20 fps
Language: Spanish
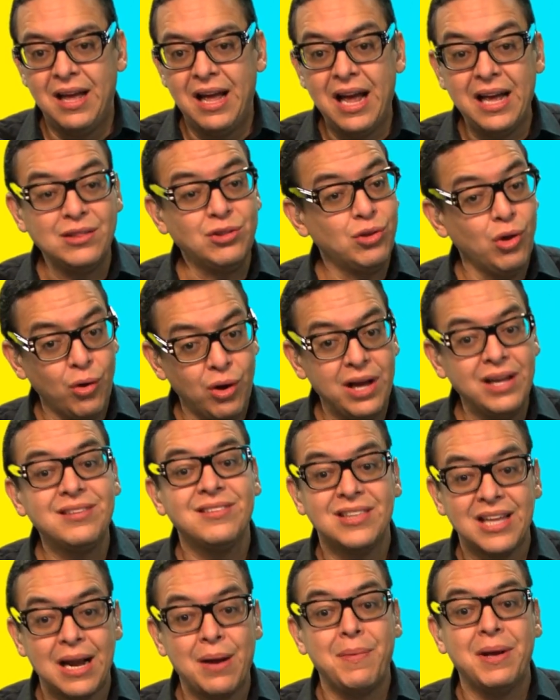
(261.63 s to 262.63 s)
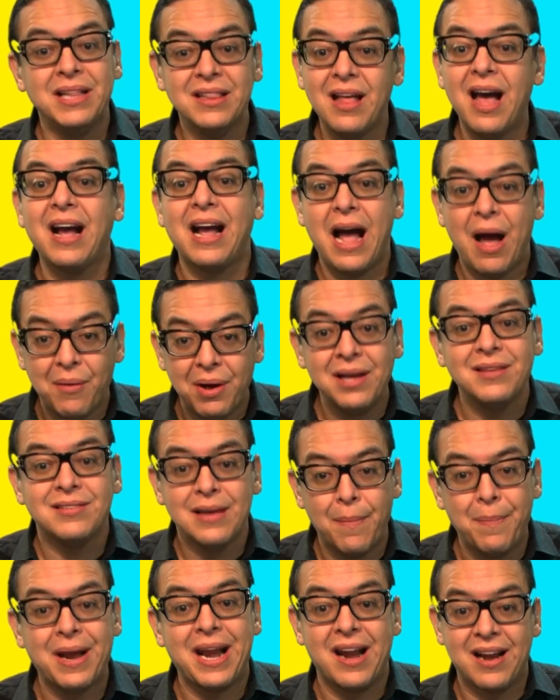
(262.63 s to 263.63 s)
esto es tremenda
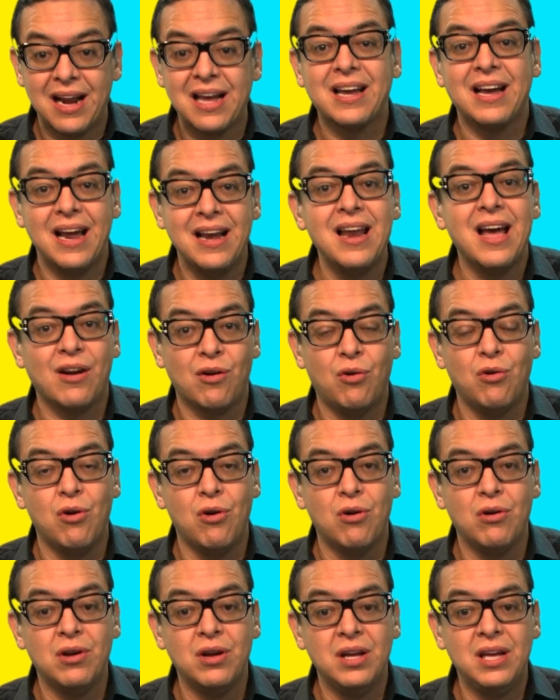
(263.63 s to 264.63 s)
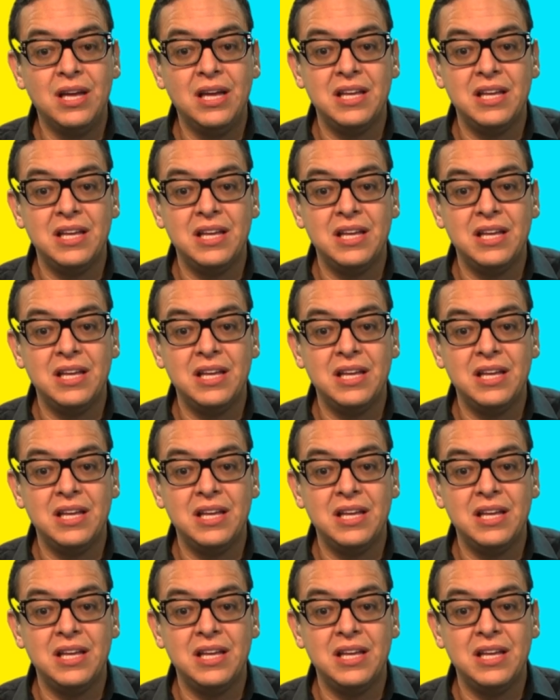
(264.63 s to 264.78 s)
cabeza para arrancarle a Colón.